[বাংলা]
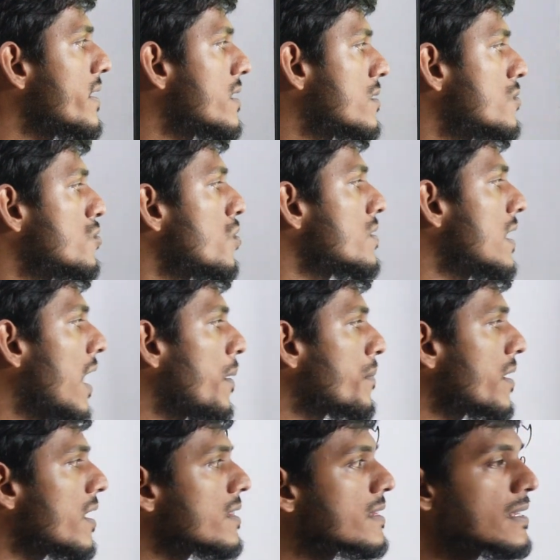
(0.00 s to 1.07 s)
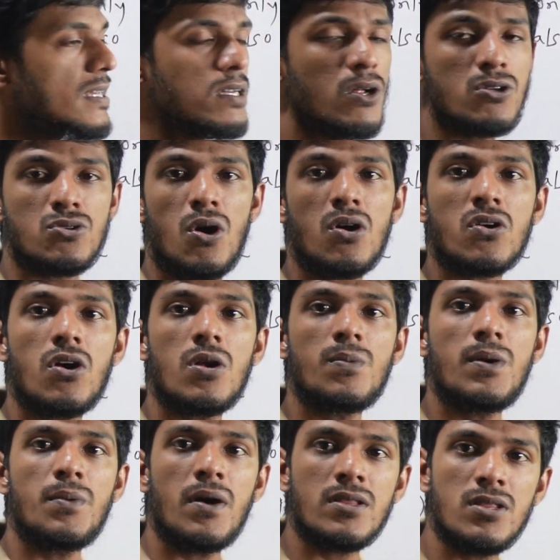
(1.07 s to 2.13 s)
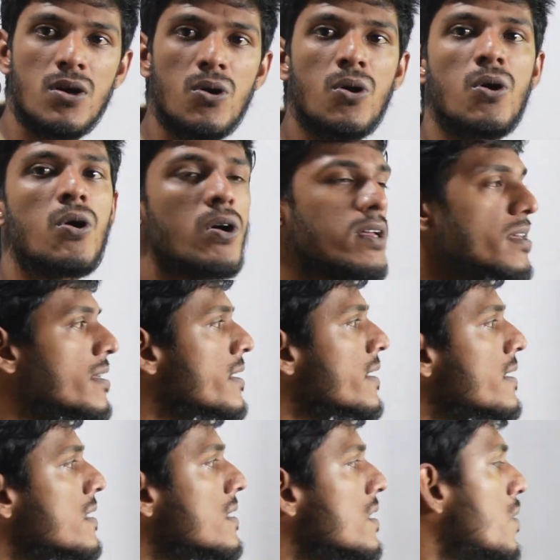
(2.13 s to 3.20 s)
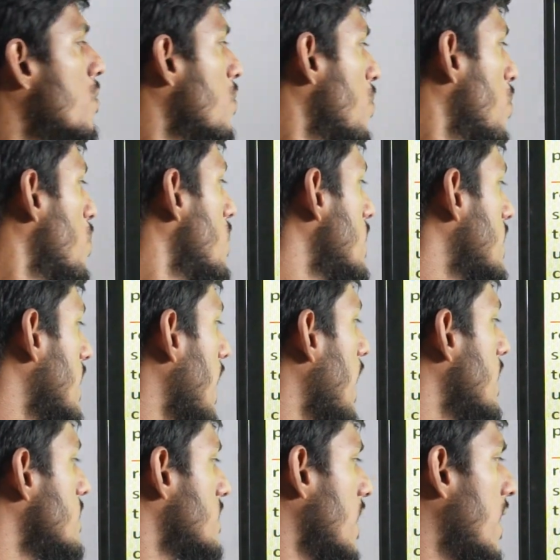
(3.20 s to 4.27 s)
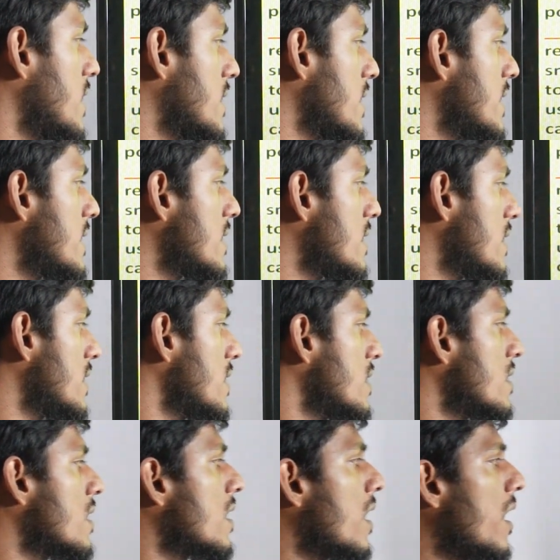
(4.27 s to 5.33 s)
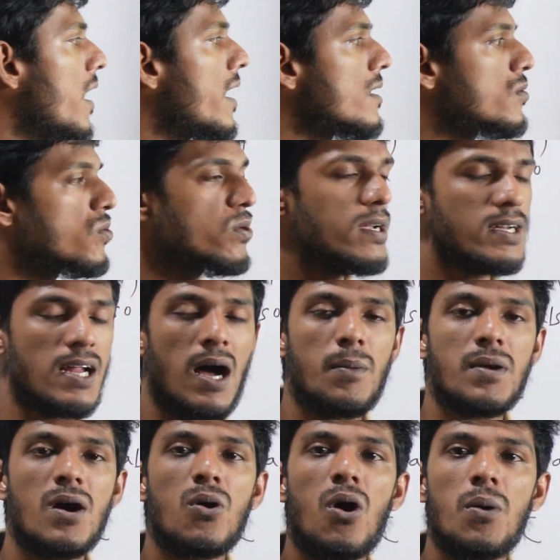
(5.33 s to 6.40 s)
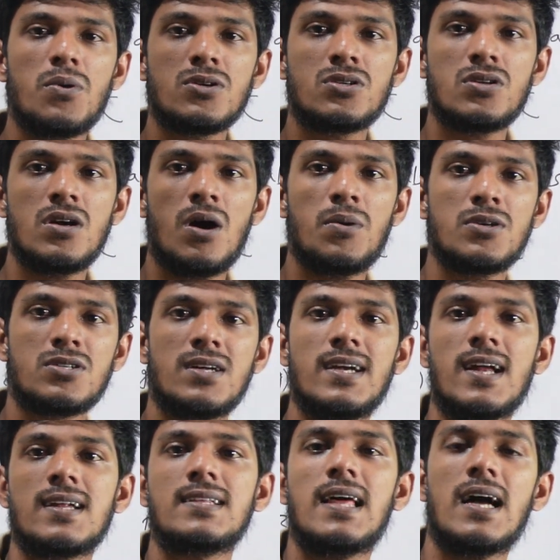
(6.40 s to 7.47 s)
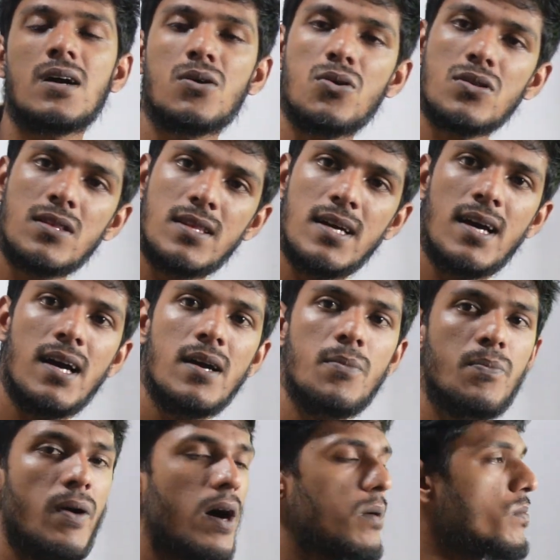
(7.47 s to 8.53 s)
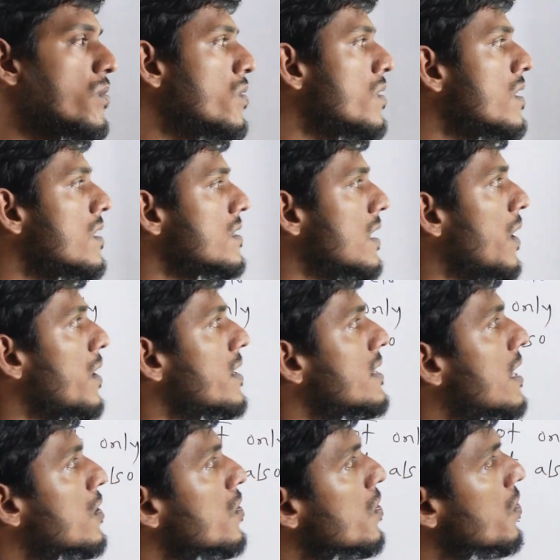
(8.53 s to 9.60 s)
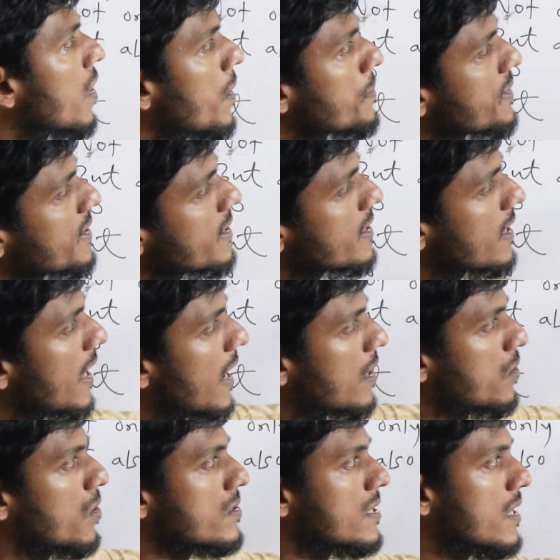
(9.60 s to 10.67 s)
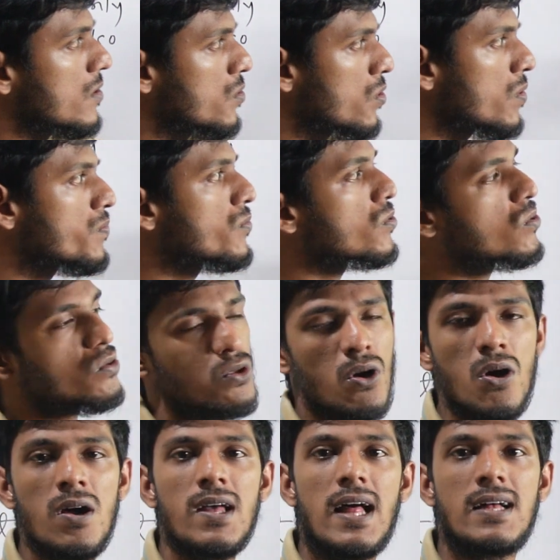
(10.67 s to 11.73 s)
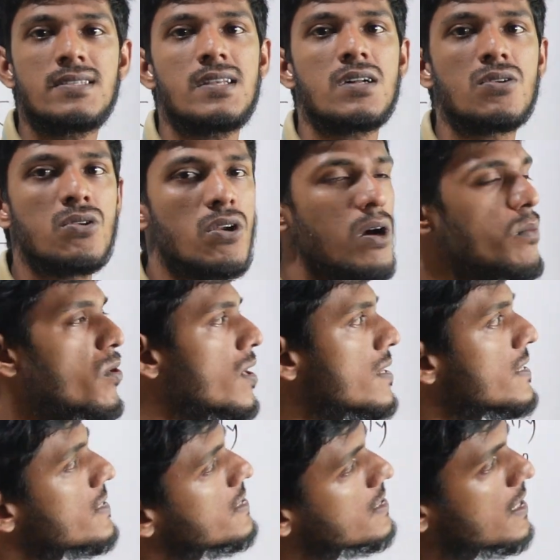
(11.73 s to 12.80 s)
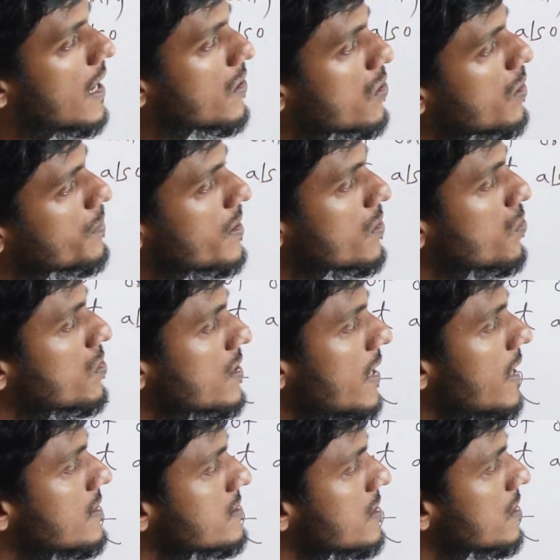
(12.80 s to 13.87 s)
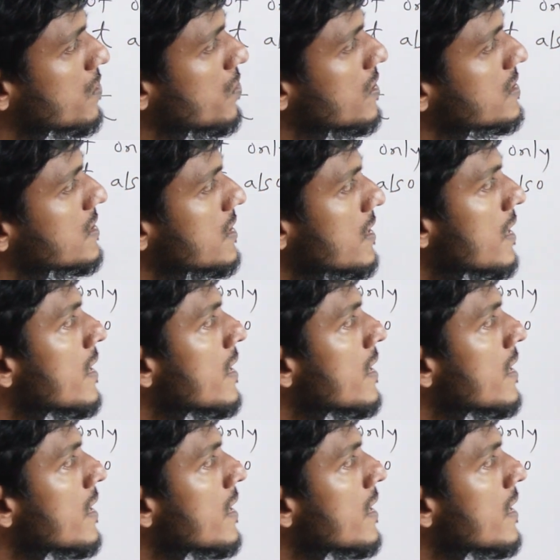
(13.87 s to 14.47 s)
ইট যদি আমরা দৃঢ় সংকল্পবদ্ধ হই উই ক্যান সার্টেনলি অ্যান্ড ডু ইট আমরা অবশ্যই অবশ্যই এটা ট্যাগ করতে পারবো তাহলে দেখো আমি এক কথায় খুব দ্রুত অ্যান্সারগুলো বলে দিচ্ছি কেন আমরা কোনটা অ্যান্সার করেছি